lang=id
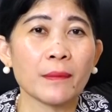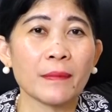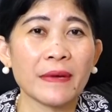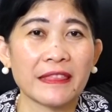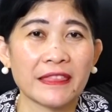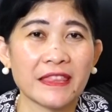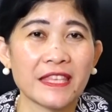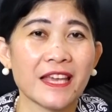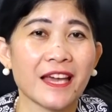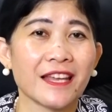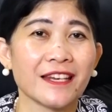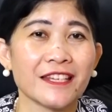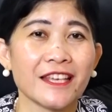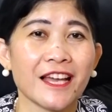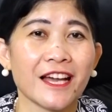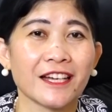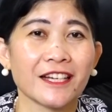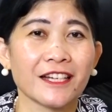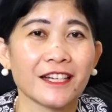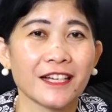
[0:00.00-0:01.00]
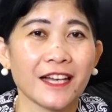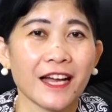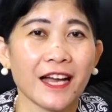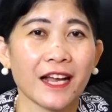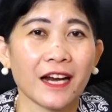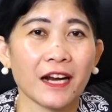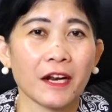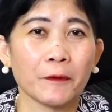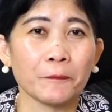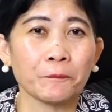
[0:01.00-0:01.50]
kematian yang
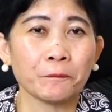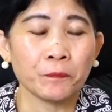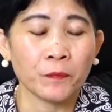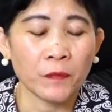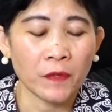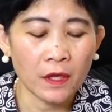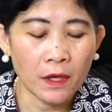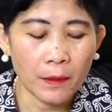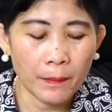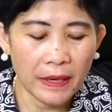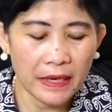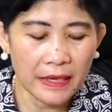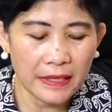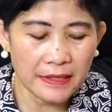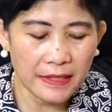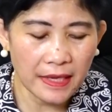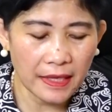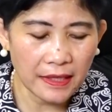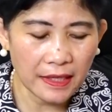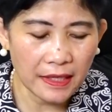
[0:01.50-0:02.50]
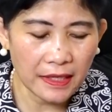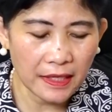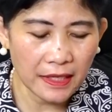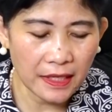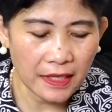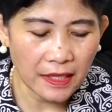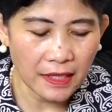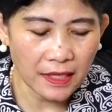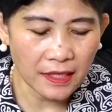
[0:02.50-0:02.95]
kekal. Pada saat ini,